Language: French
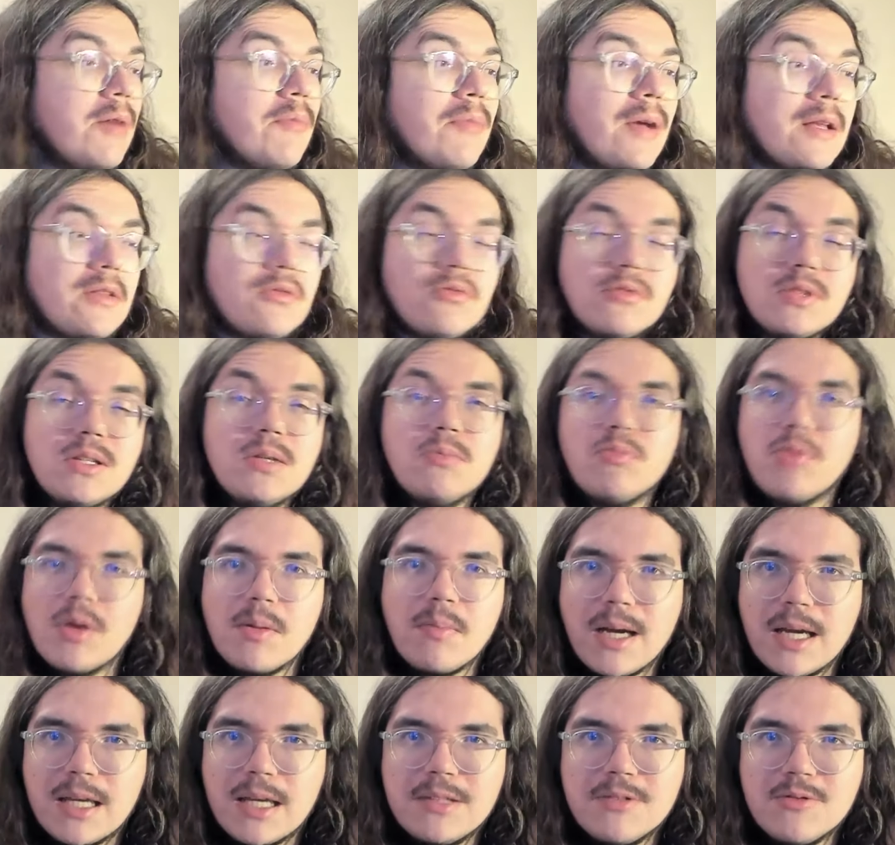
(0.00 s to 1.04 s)
McNulty ne pouvait
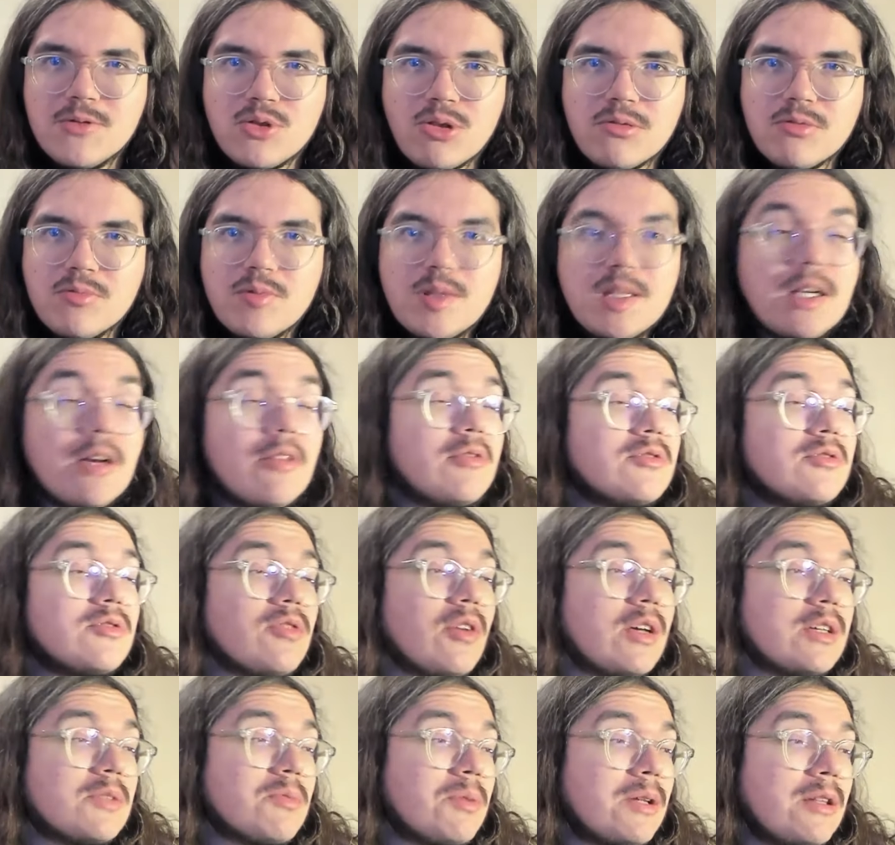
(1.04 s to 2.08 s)
pas gagner aujourd'hui en hein.
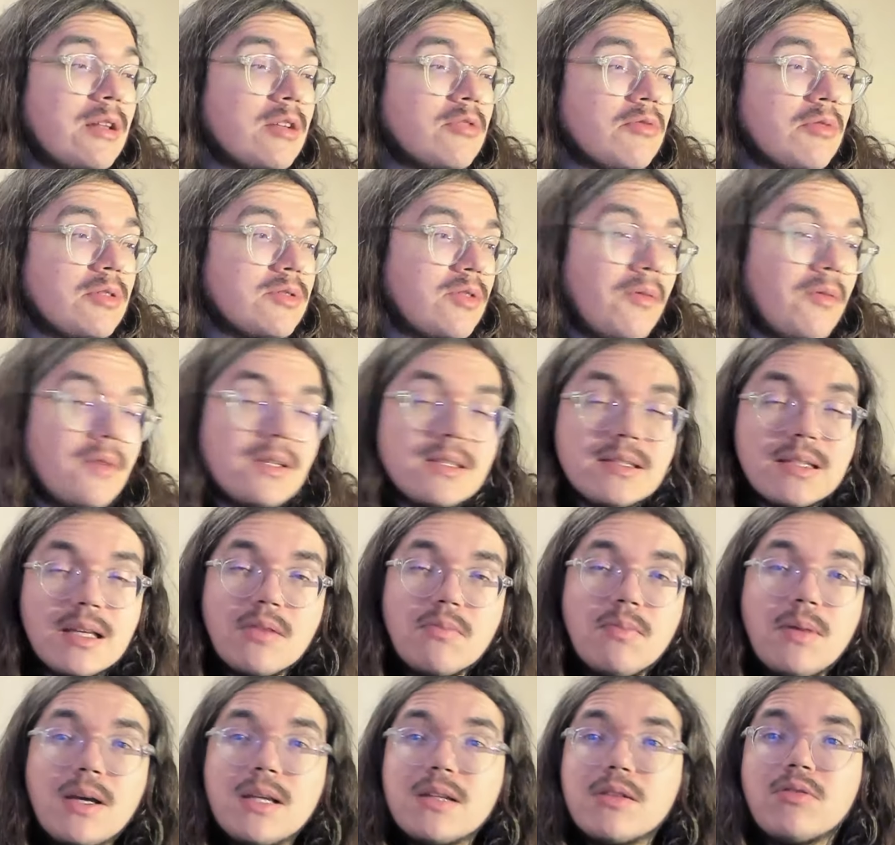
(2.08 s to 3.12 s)
lançant un sprint à
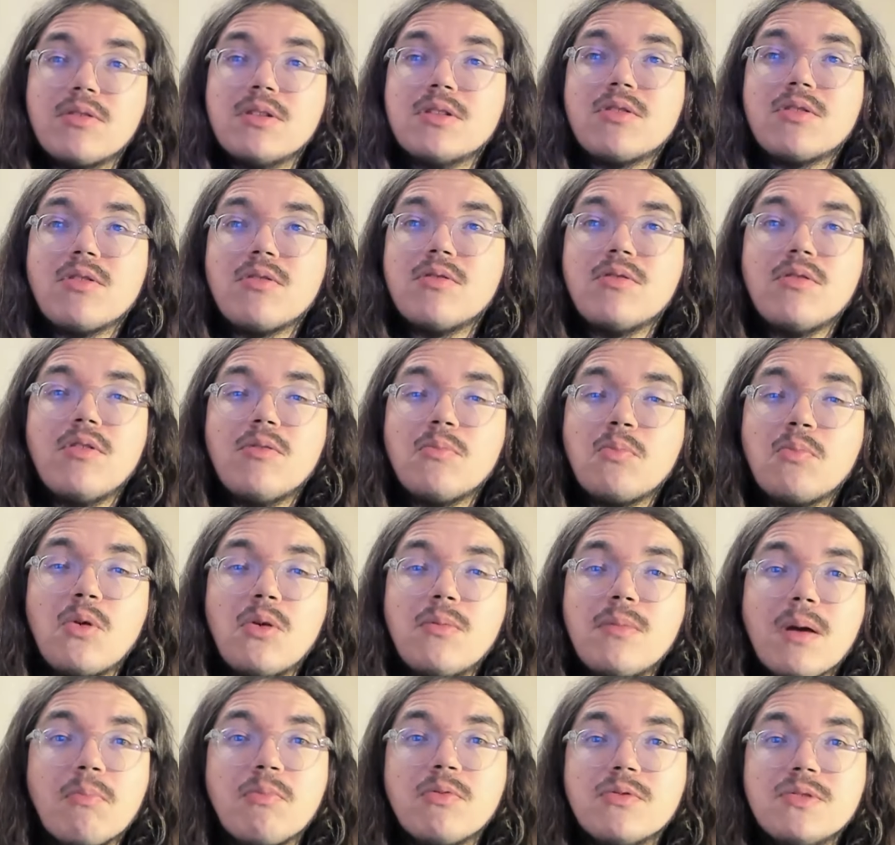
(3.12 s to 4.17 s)
325 mètres en étant en
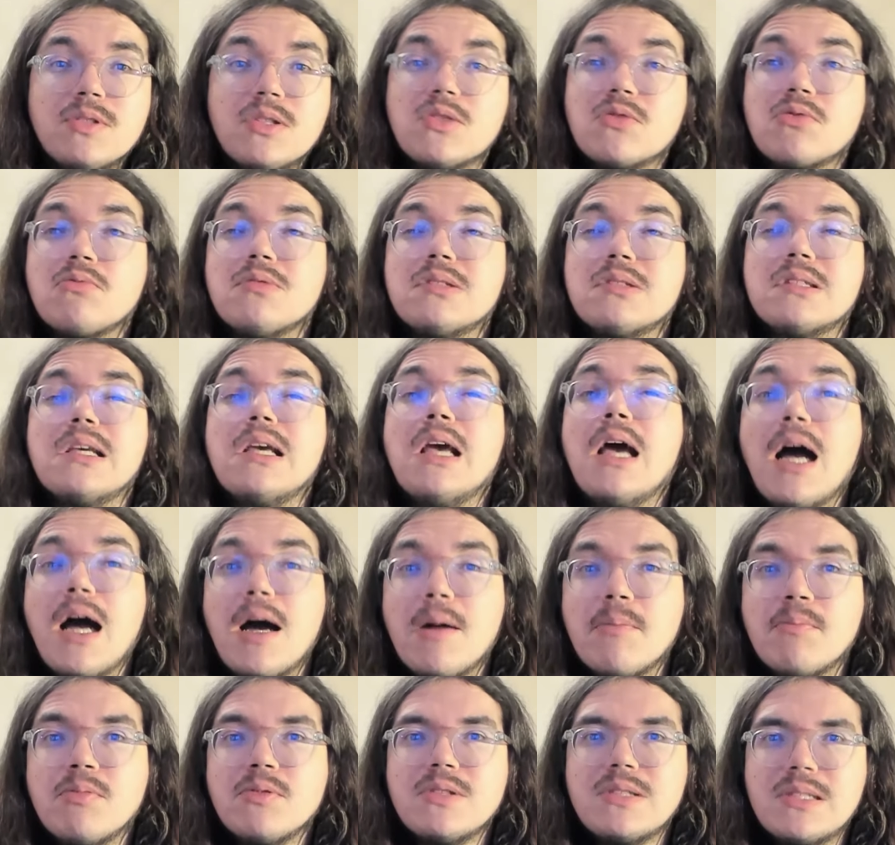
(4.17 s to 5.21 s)
première position, c'est
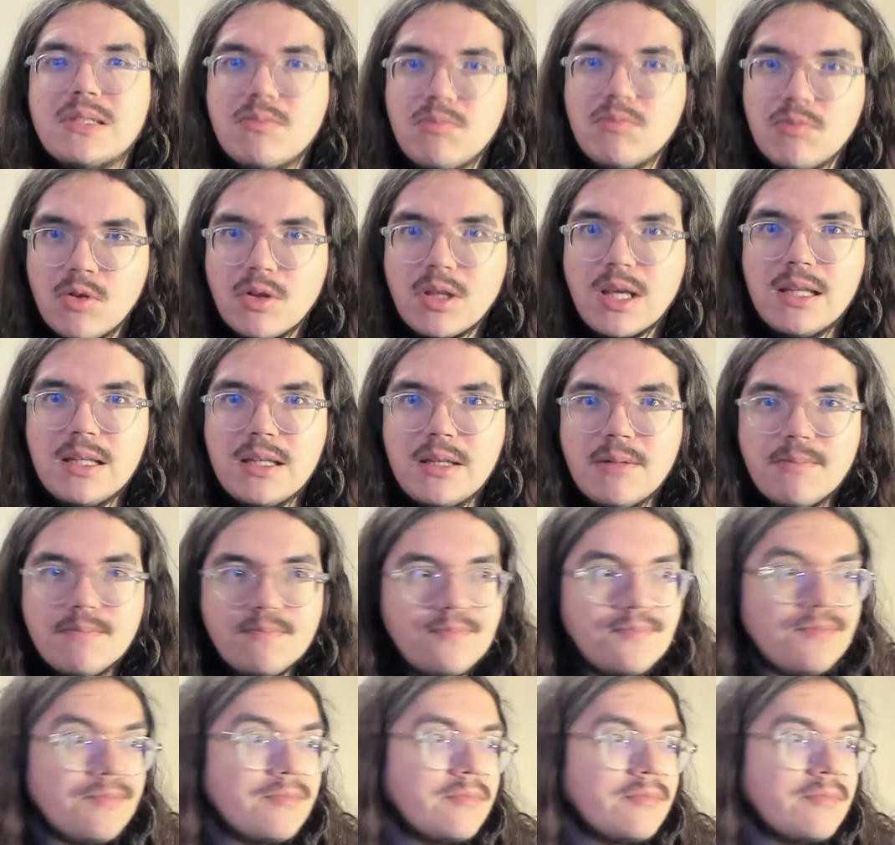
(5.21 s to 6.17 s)
impossible de gagner.